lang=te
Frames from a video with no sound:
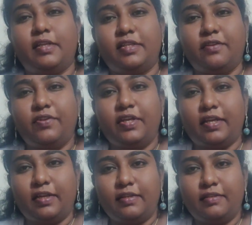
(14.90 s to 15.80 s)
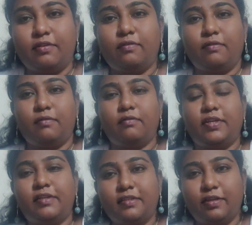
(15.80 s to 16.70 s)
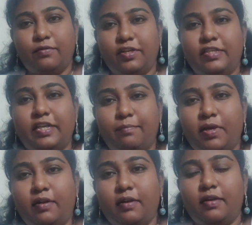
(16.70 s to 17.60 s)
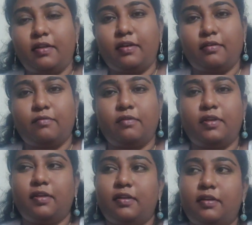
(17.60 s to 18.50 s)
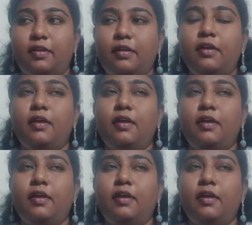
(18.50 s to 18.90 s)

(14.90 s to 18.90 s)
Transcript: హెచ్ఐవి ఎయిడ్స్లో ఎయిడ్స్కి గురించి ఏం మాట్లాడాలనుకుంటున్నానంటే